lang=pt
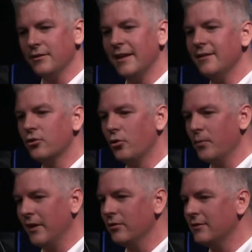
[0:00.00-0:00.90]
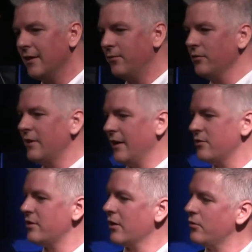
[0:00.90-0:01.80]
tanto como Ele tem vontade
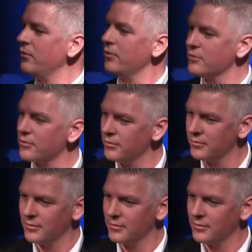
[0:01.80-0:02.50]
de estar conosco.